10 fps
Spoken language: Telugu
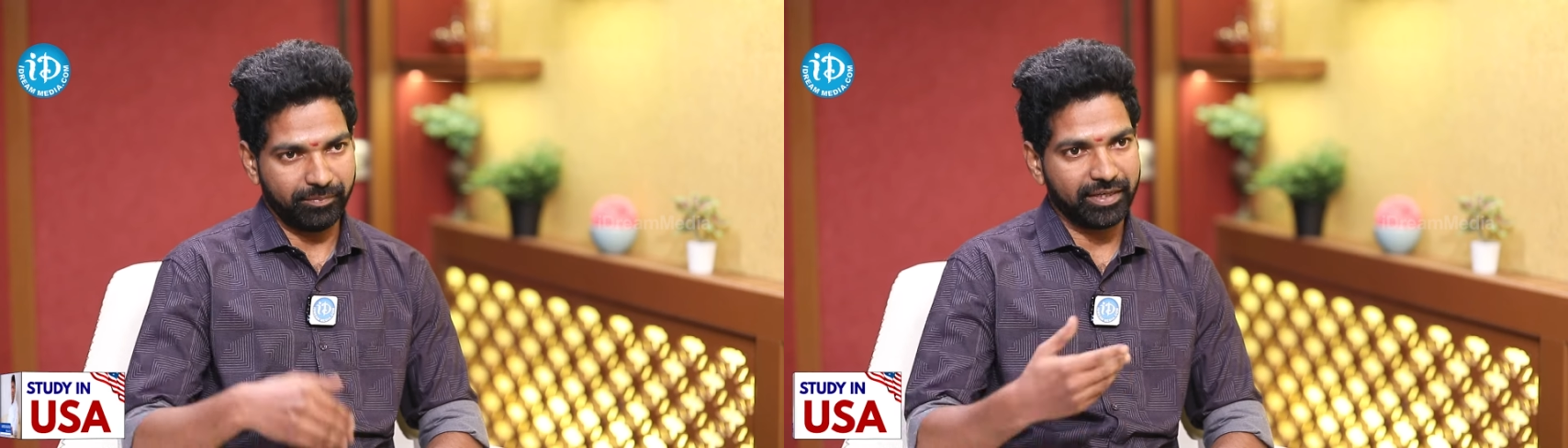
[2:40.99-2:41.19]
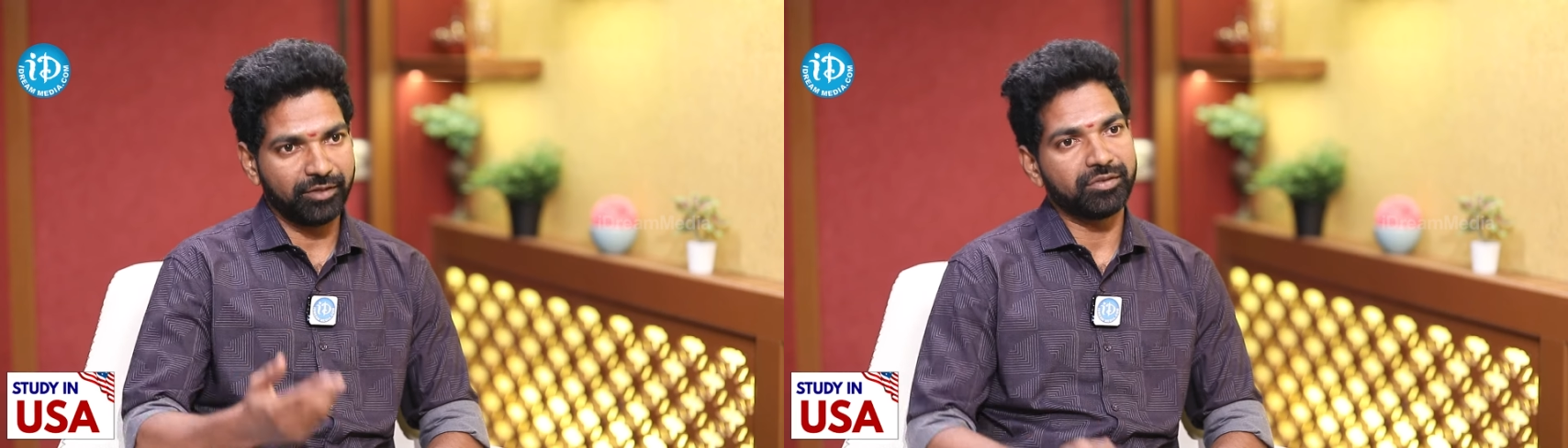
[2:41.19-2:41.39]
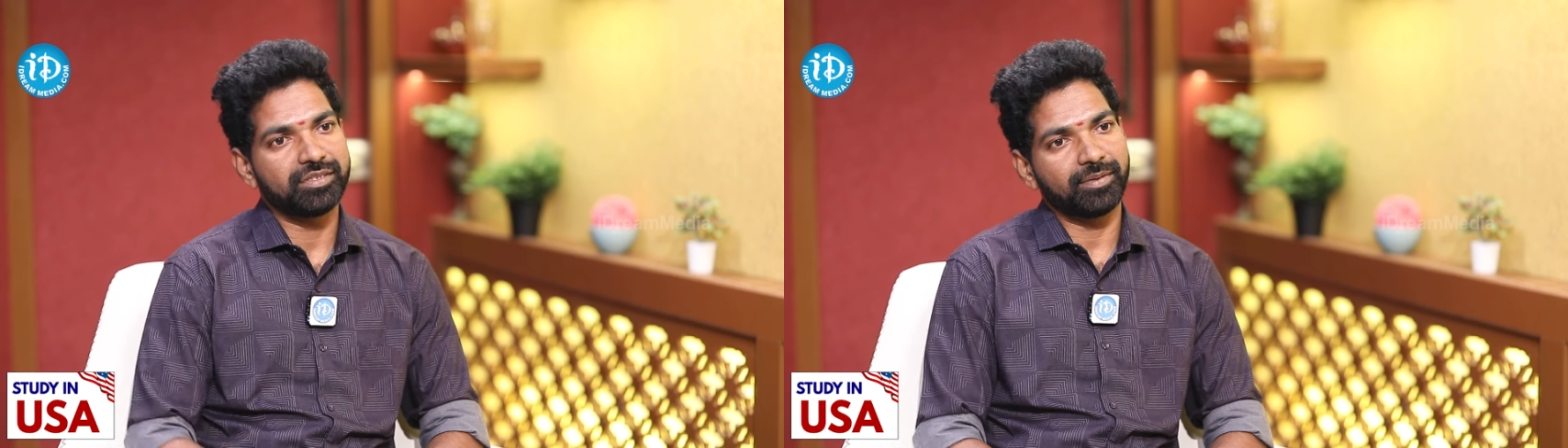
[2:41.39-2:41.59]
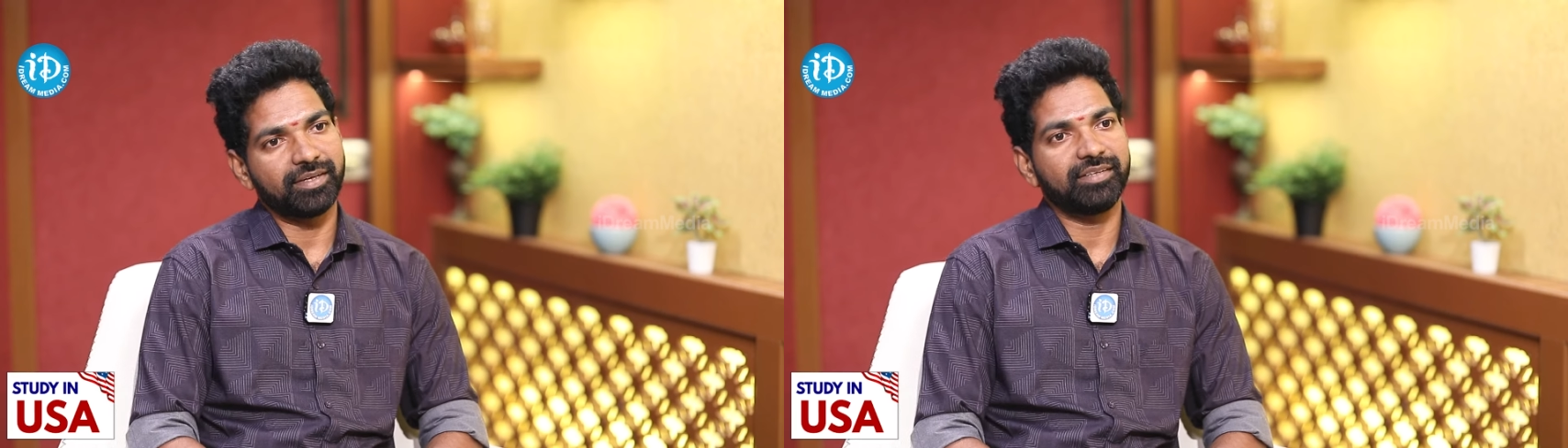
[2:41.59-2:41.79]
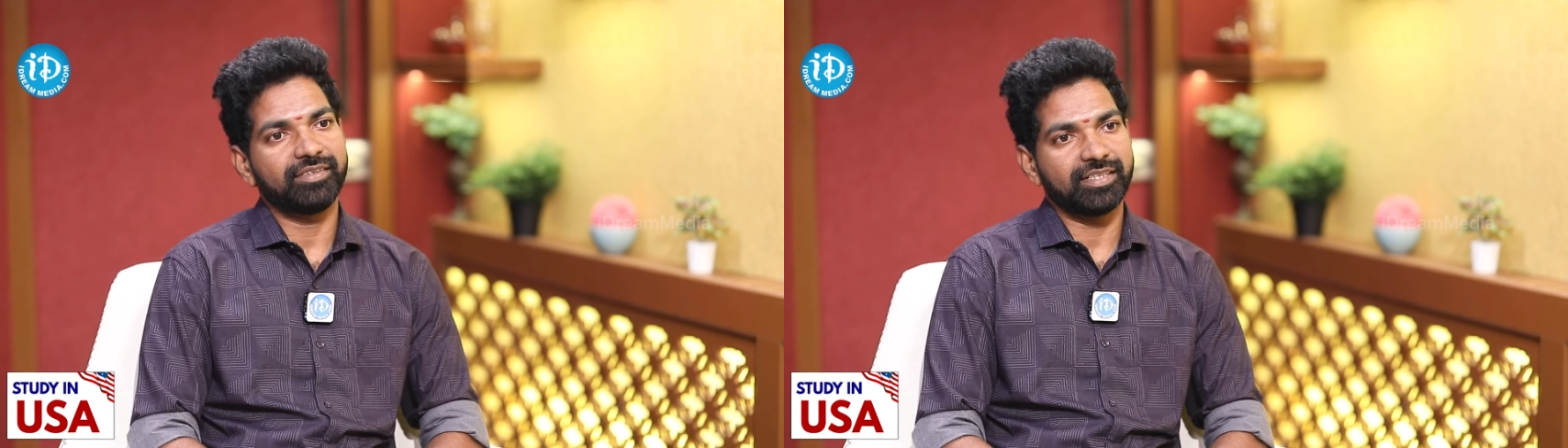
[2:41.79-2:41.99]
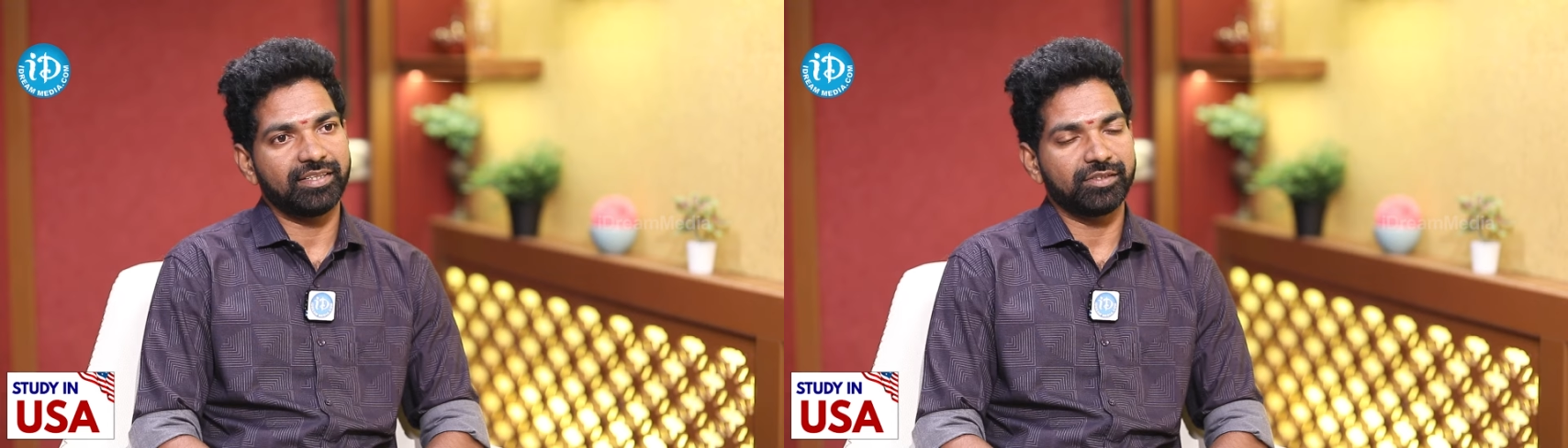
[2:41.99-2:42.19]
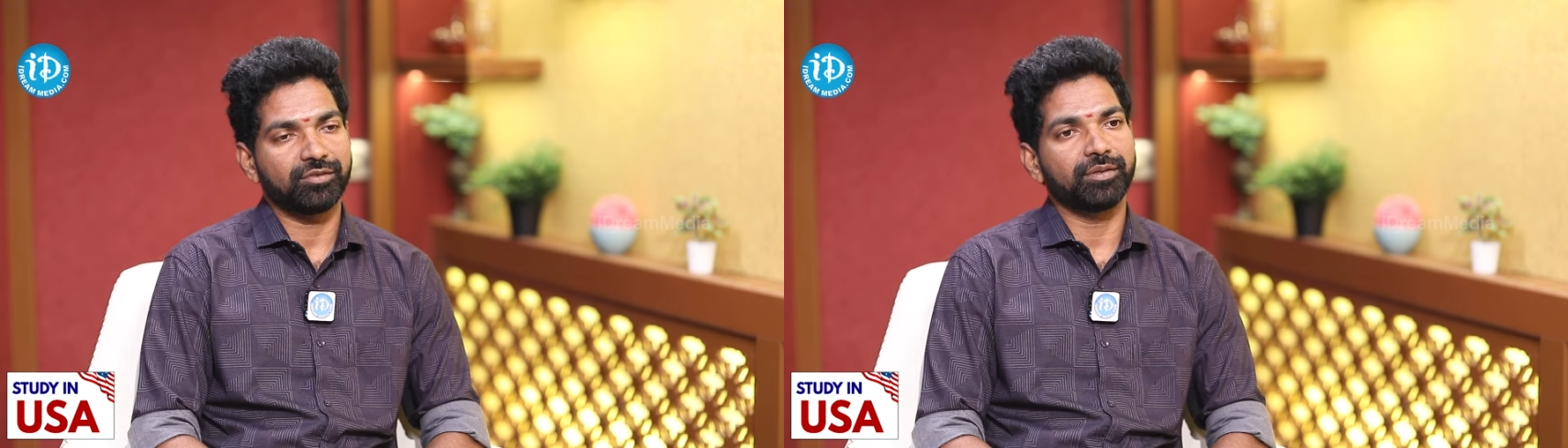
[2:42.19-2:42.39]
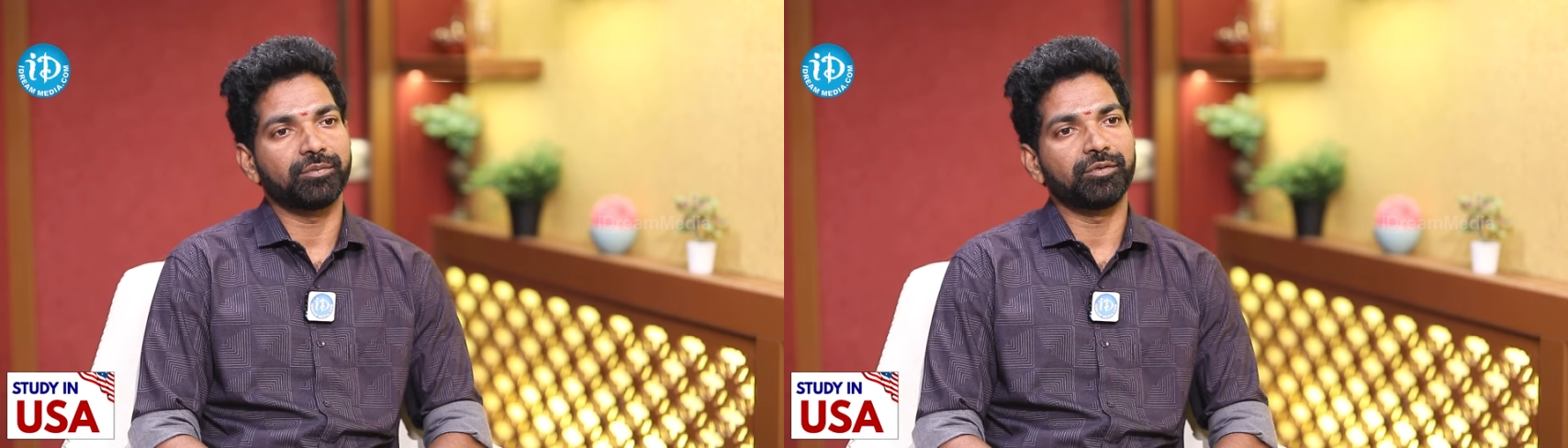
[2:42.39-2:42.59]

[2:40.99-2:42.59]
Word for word: పాట గురించి మరిన్ని విషయాలు తెలుసుకునే